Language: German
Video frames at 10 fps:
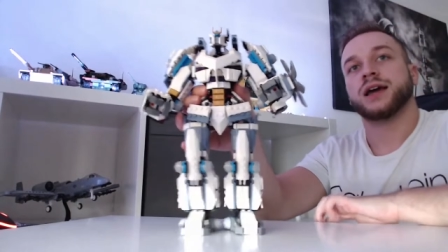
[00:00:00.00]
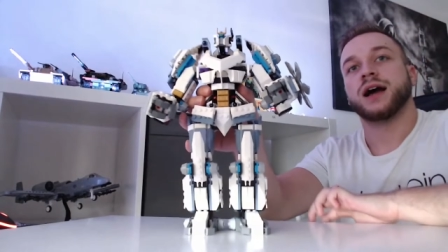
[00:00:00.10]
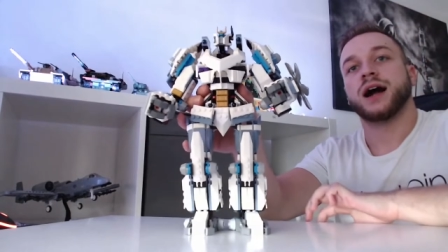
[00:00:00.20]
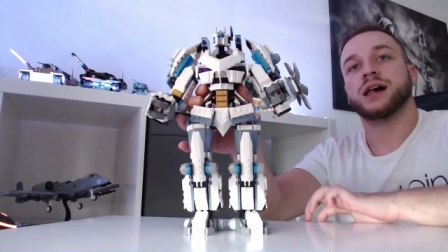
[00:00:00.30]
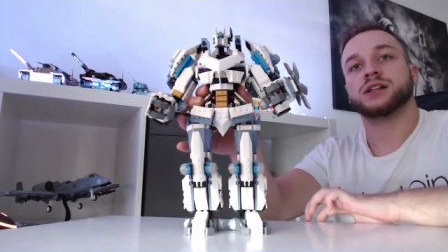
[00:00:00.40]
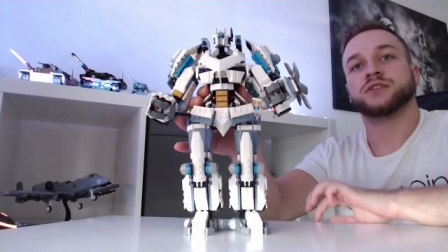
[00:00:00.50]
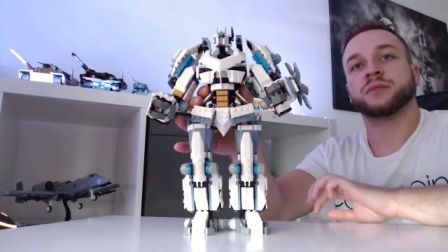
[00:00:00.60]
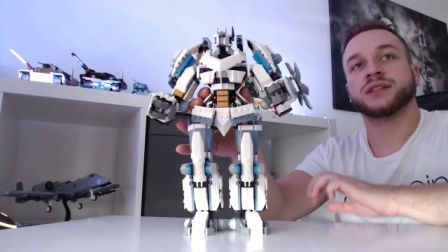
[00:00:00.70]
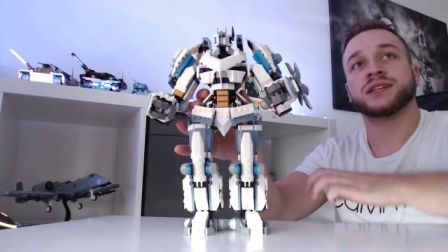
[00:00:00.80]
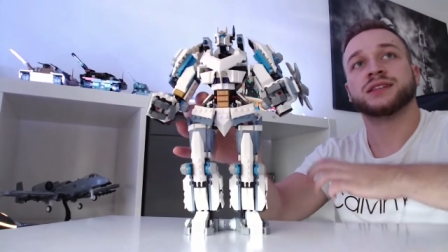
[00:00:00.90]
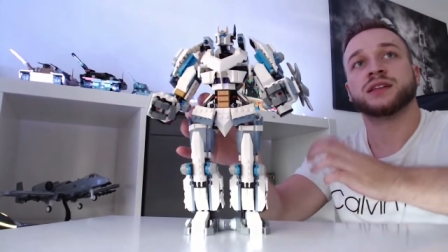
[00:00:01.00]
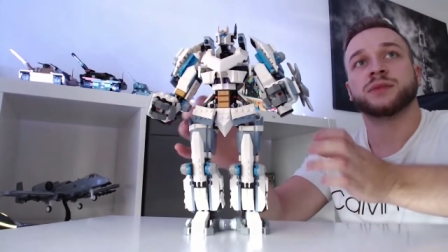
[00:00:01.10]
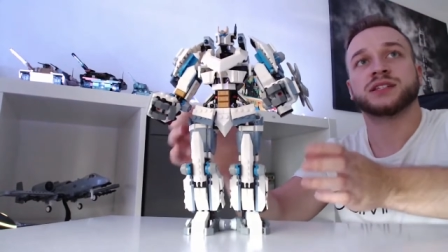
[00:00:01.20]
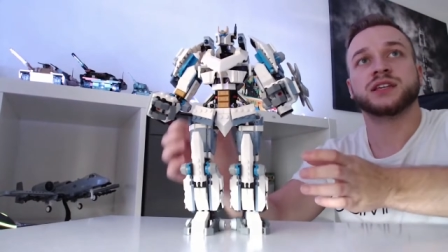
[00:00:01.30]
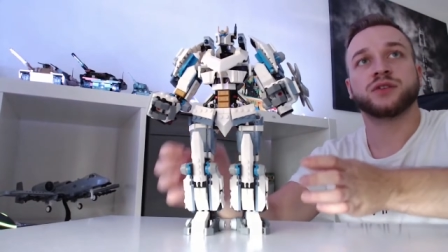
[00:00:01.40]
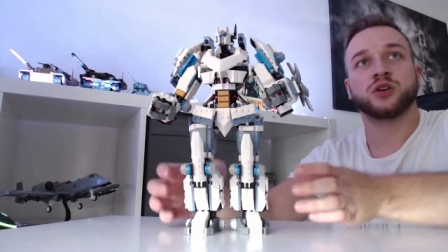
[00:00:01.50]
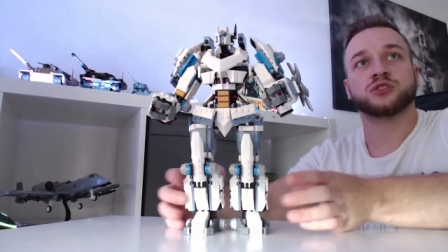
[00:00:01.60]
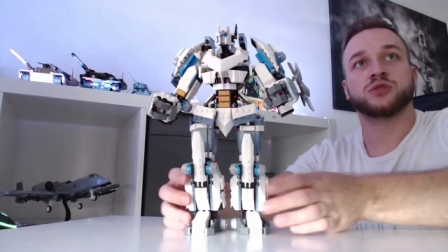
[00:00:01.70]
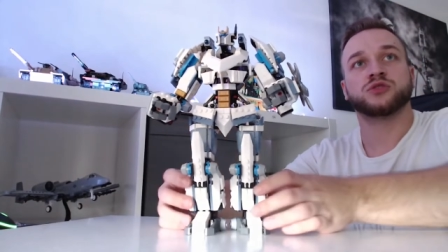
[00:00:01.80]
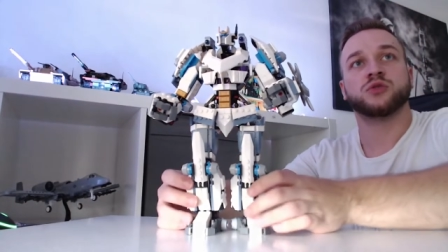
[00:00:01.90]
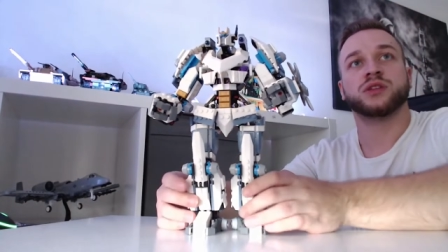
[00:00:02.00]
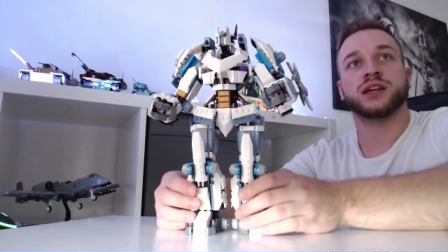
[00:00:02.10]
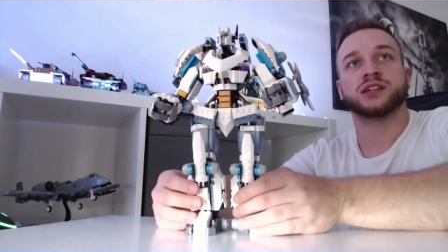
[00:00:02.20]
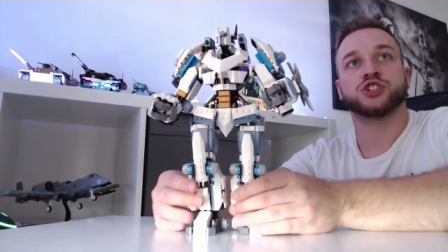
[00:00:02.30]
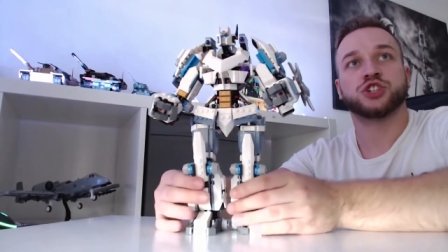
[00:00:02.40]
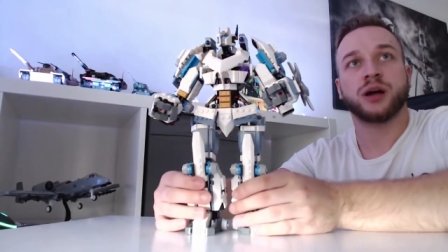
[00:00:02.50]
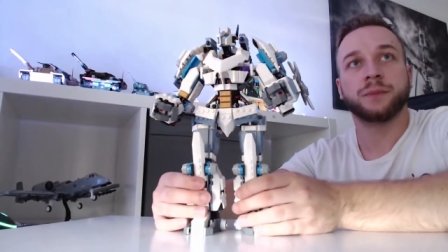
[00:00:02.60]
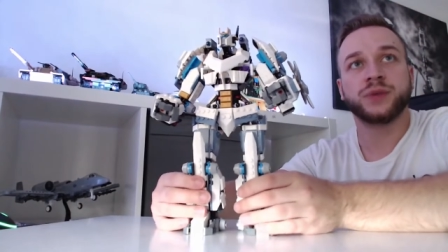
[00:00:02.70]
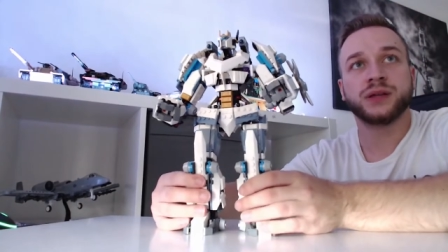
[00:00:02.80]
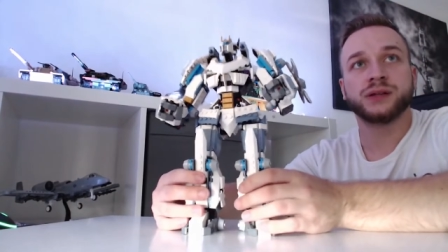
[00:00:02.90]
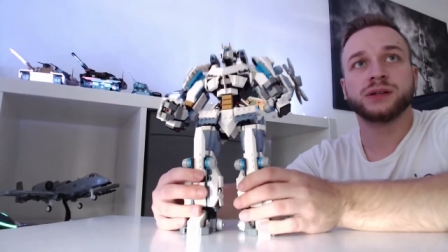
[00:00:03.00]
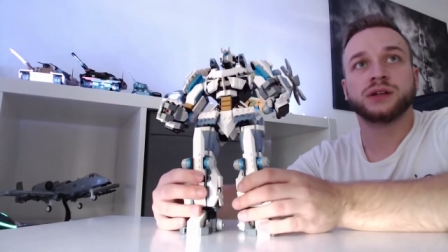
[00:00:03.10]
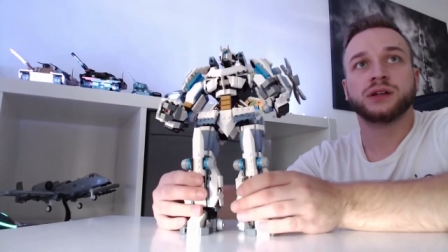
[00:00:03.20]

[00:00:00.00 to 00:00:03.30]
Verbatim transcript: Also, wie man sieht, eine massive Konstruktion, echt stabil.